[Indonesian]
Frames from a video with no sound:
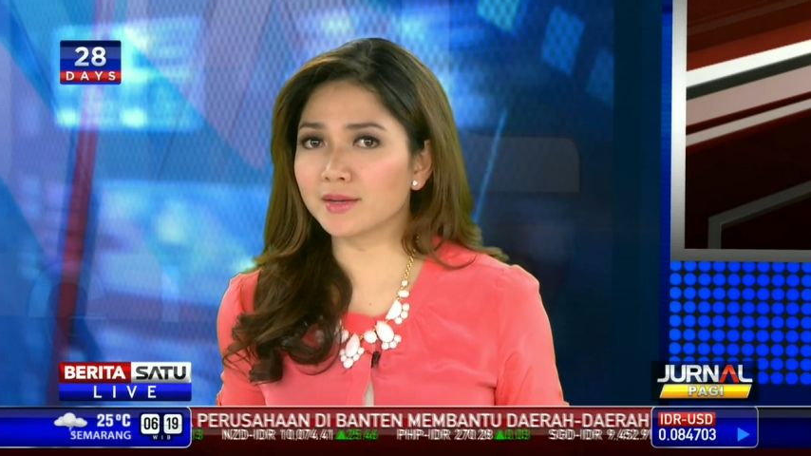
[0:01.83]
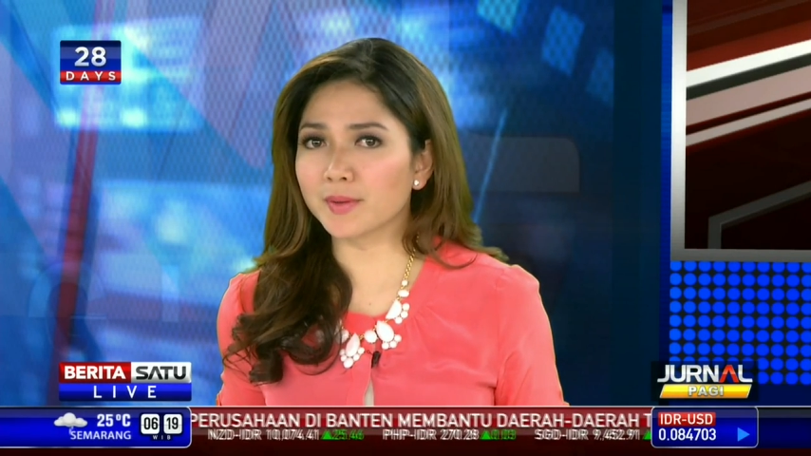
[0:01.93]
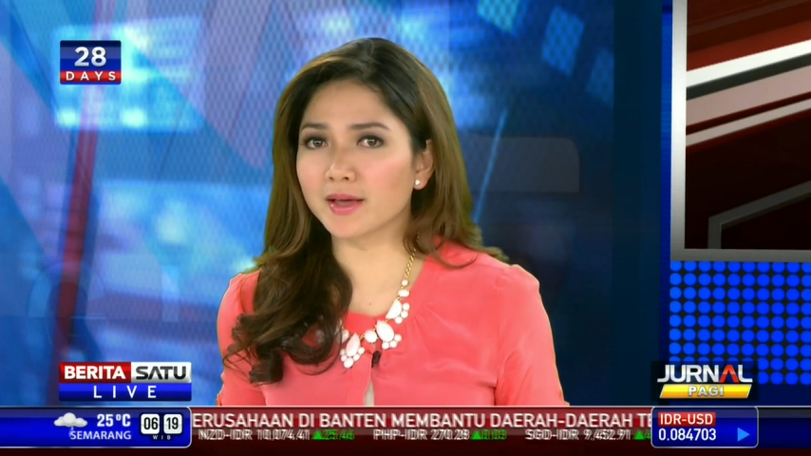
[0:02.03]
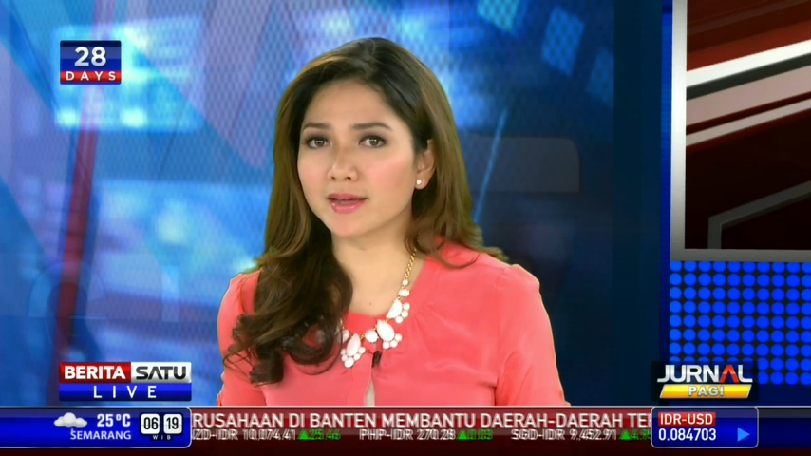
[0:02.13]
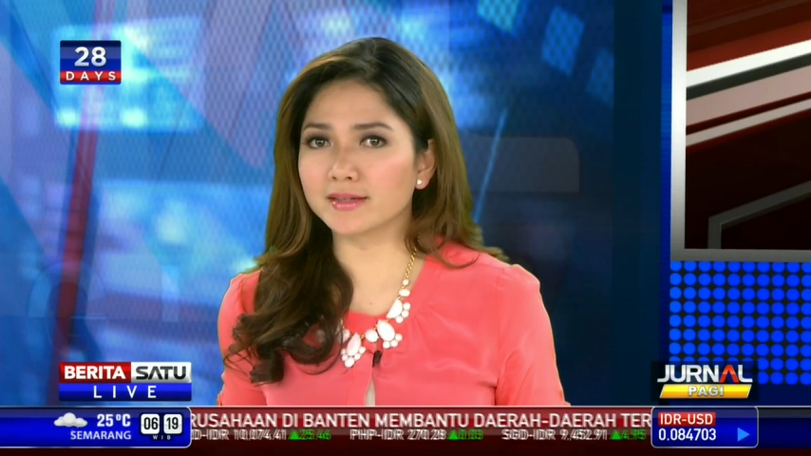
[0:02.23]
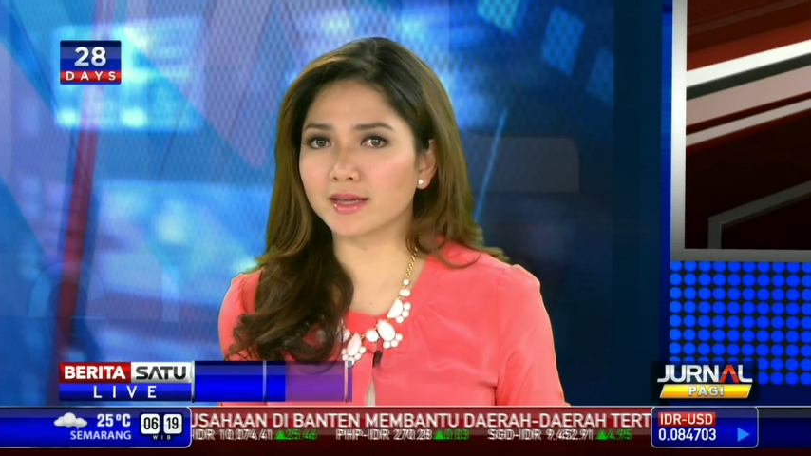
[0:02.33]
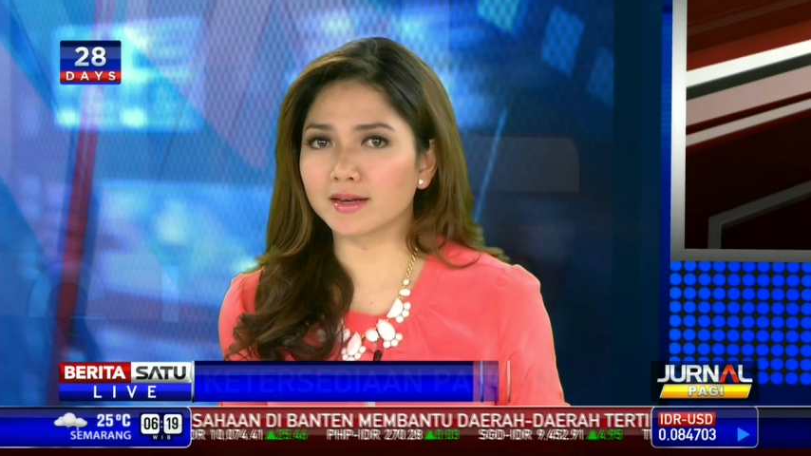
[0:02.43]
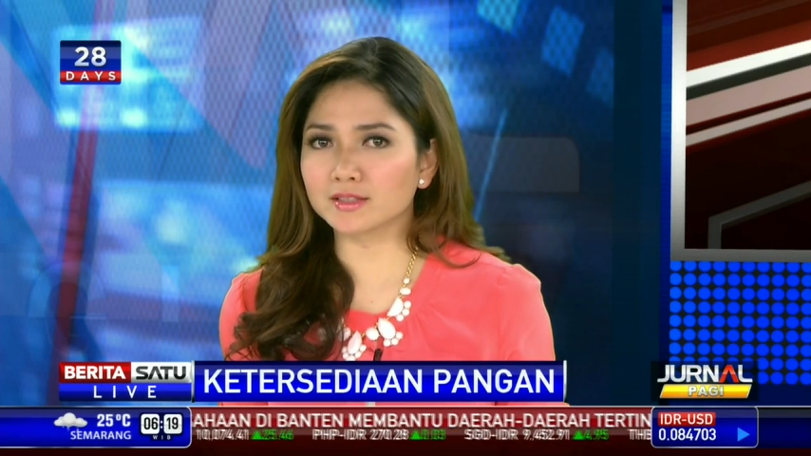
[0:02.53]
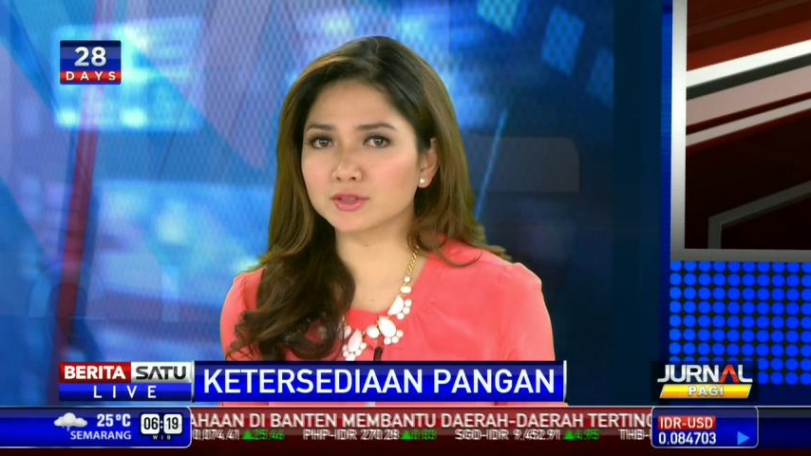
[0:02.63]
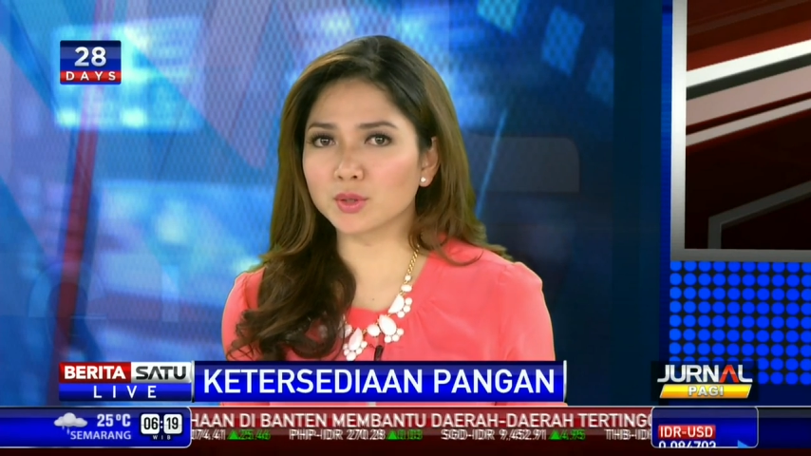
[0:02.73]
pangan
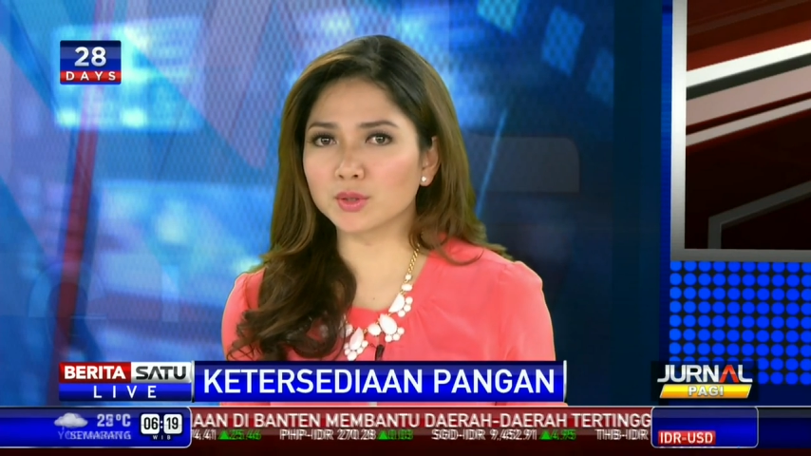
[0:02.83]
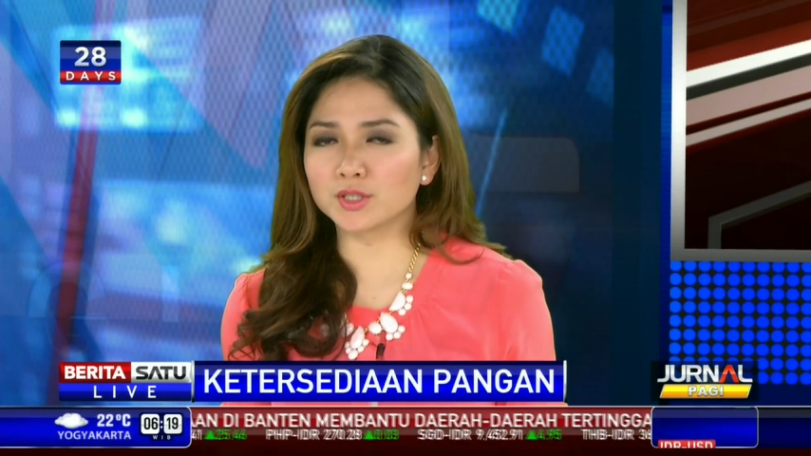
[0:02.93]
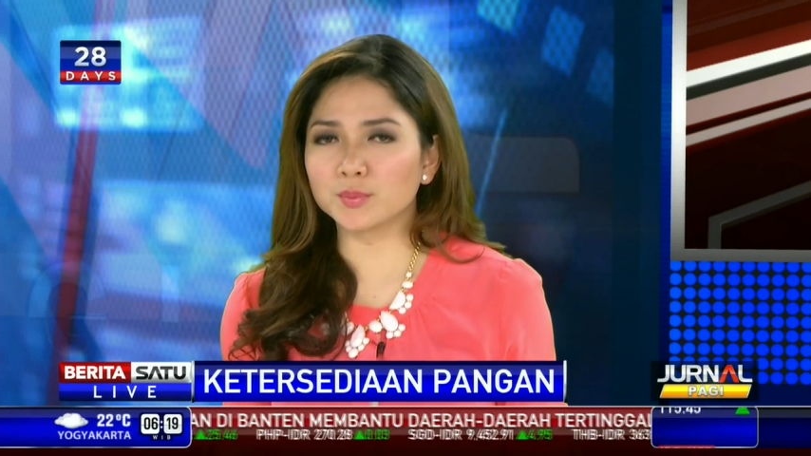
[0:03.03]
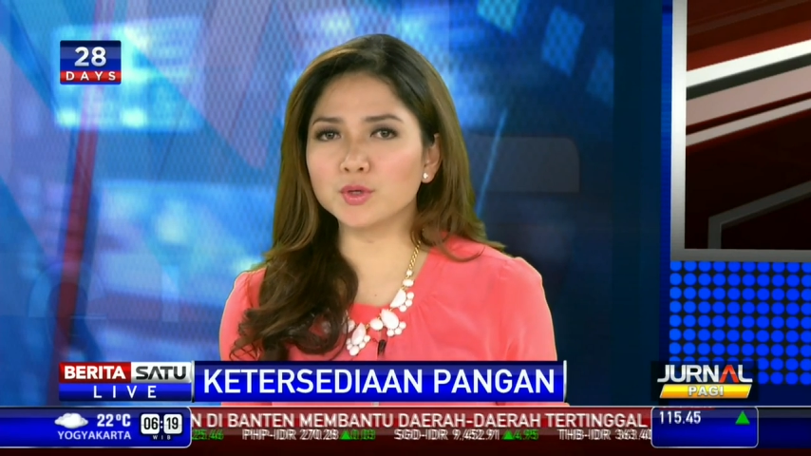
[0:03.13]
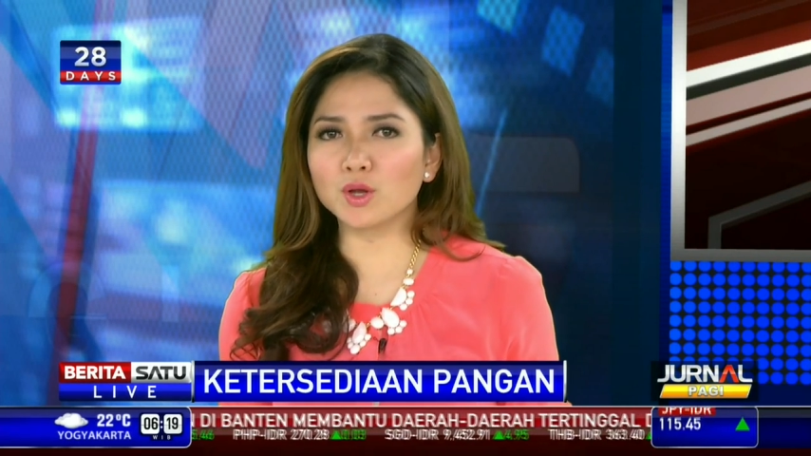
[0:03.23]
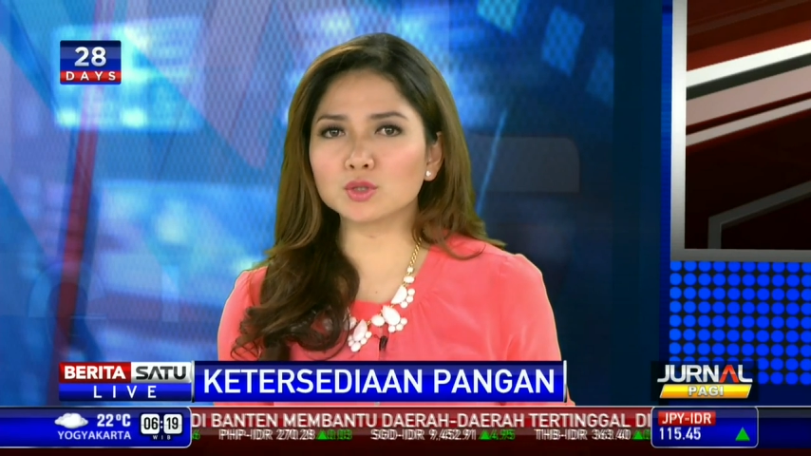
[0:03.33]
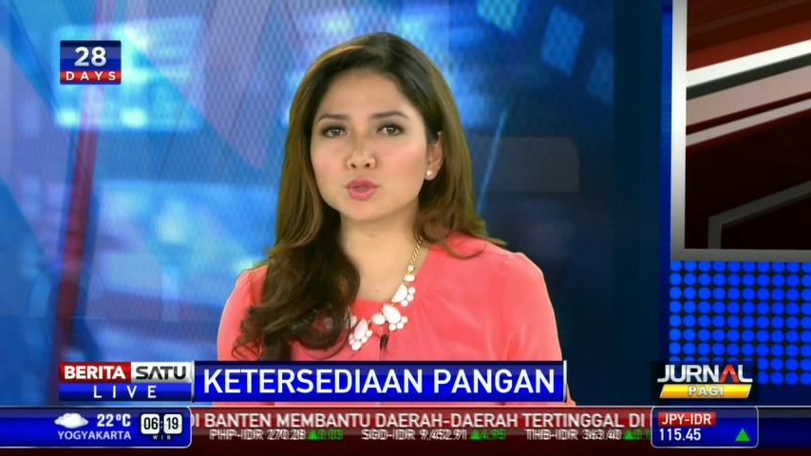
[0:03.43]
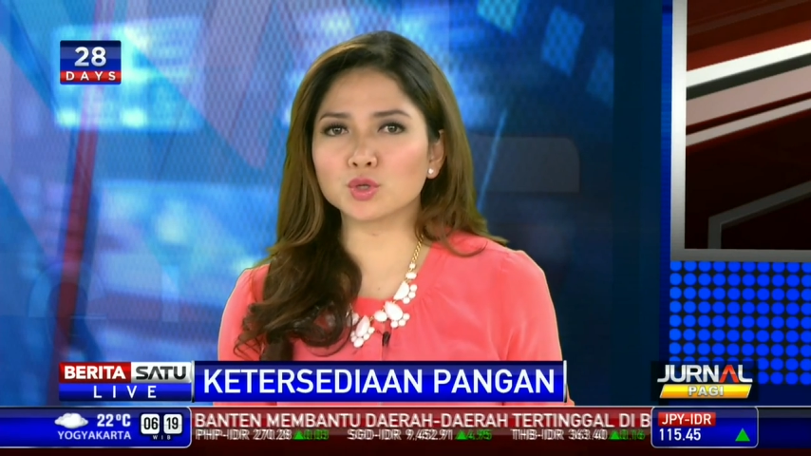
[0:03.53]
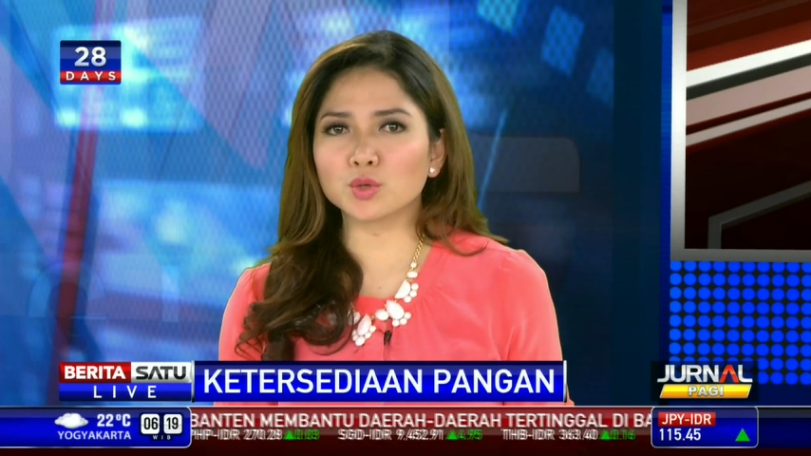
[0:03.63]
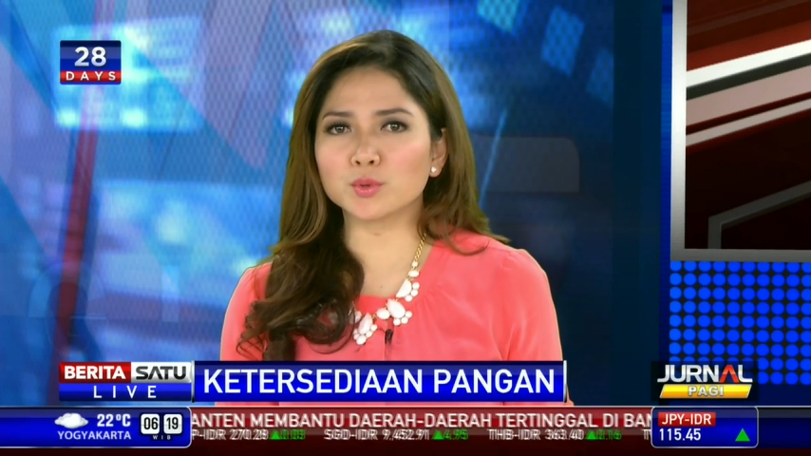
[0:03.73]
karena stok di Bulog cukup